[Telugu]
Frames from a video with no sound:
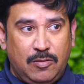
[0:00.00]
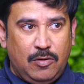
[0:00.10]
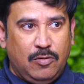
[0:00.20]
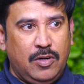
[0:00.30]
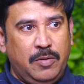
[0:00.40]
ఐదు
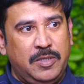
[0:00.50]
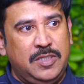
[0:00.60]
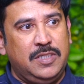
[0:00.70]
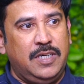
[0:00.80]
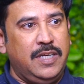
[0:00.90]
వందల కోట్ల
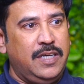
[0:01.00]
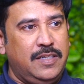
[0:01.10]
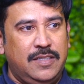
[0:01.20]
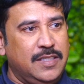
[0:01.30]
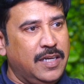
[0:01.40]
బడ్జెట్ అంటే
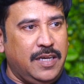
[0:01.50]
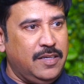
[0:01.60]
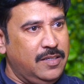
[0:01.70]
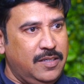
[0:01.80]
నిజంగా